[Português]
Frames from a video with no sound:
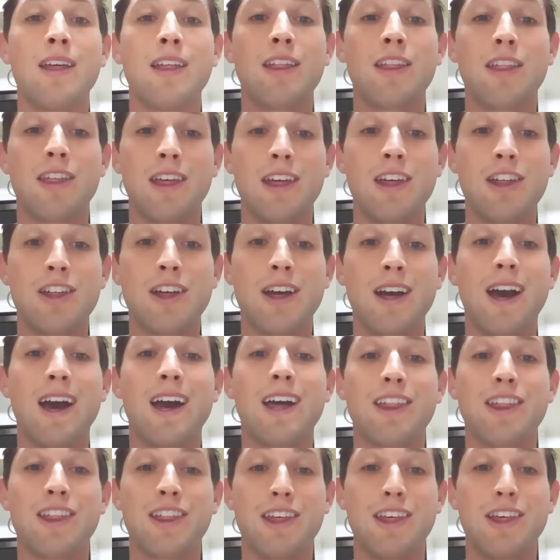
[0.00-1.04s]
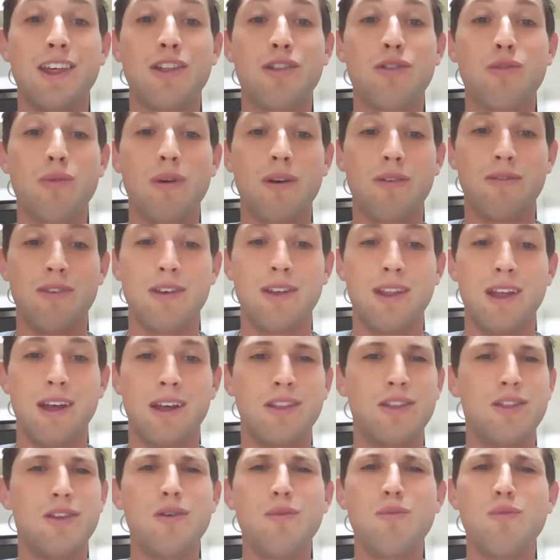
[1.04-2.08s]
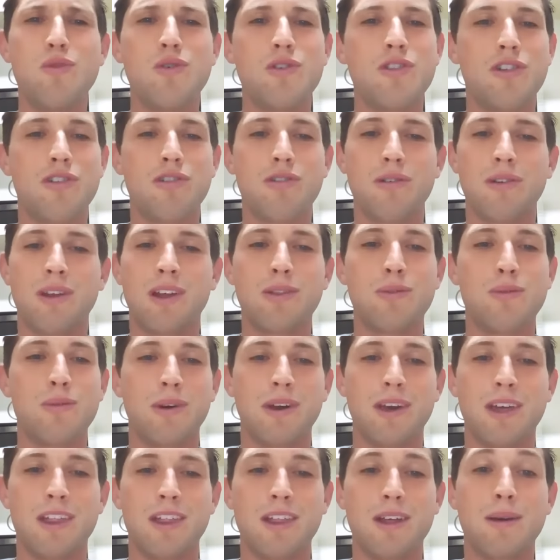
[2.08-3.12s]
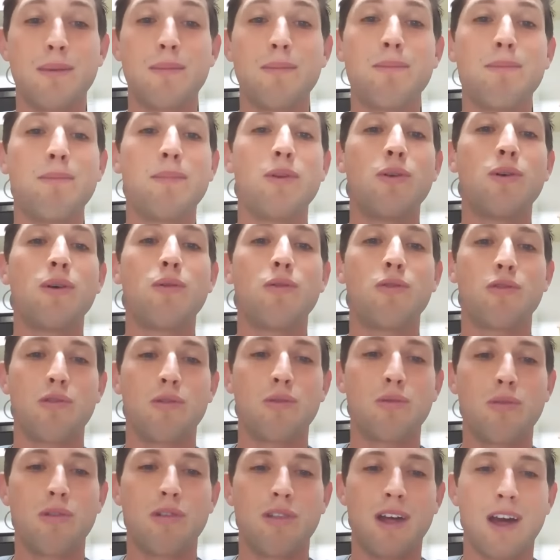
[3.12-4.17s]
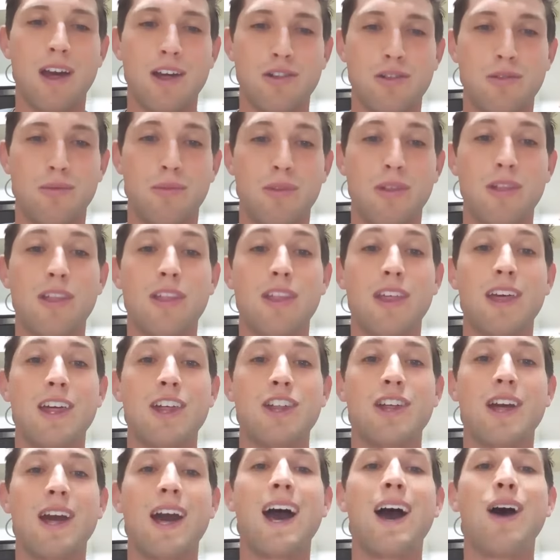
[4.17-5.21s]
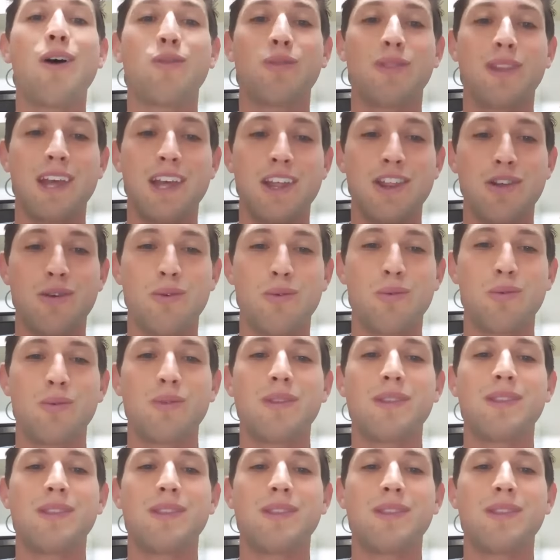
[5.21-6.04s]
Seja assim em sua vida, não mude sua natureza pelo que os outros acham, seja autêntico.